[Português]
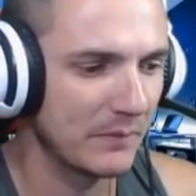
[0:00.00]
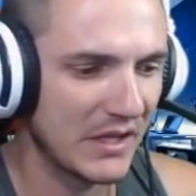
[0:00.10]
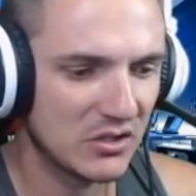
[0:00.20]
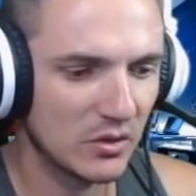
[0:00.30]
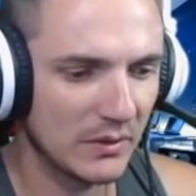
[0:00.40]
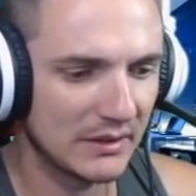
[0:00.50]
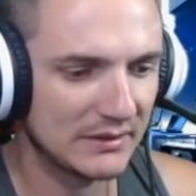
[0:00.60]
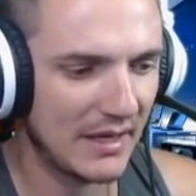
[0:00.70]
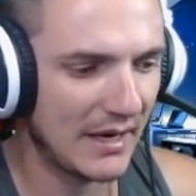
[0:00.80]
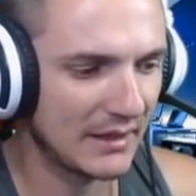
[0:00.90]
Deixa eu
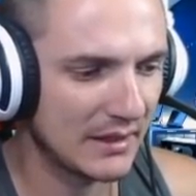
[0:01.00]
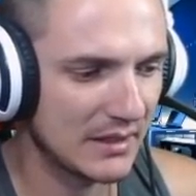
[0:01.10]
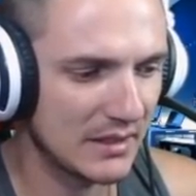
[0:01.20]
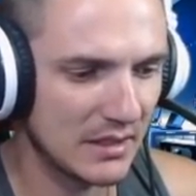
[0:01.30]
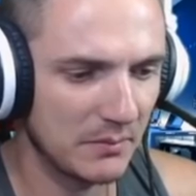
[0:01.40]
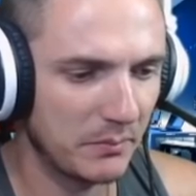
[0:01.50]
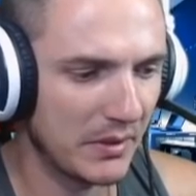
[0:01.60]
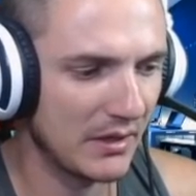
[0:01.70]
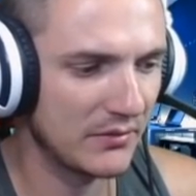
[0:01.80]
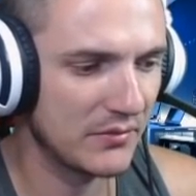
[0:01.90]
entrar aqui
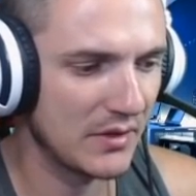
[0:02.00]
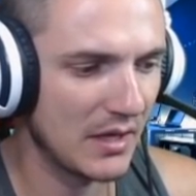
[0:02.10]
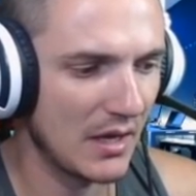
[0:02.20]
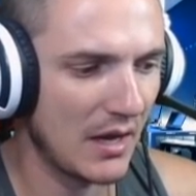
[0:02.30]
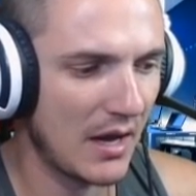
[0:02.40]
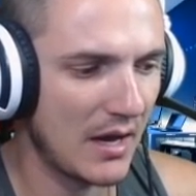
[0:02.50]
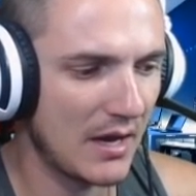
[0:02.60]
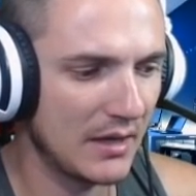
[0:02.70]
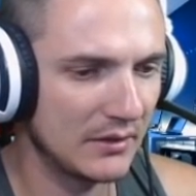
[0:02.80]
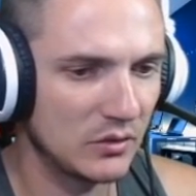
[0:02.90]
para ver...
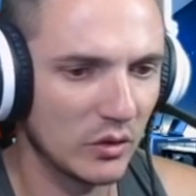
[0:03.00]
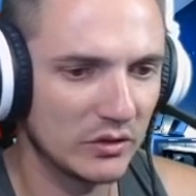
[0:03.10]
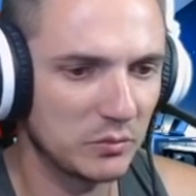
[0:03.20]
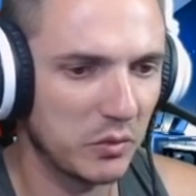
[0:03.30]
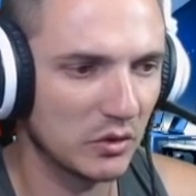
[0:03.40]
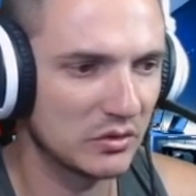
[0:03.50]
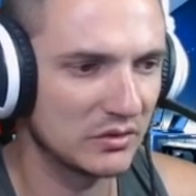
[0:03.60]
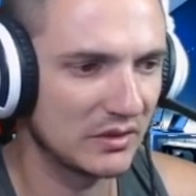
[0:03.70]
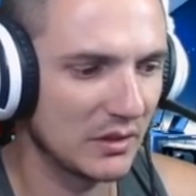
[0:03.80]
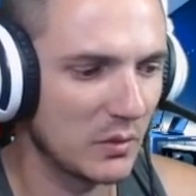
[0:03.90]
Ah,
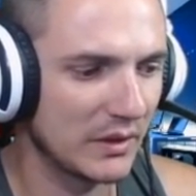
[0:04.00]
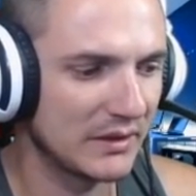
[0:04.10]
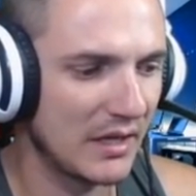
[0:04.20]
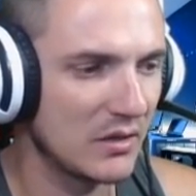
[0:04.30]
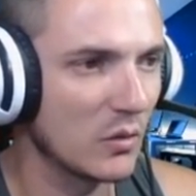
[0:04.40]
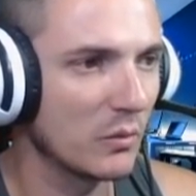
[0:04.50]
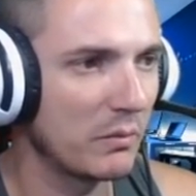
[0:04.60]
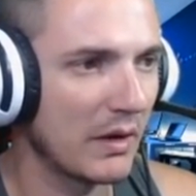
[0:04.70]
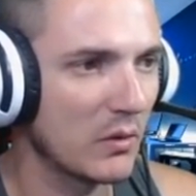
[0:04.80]
2.51 para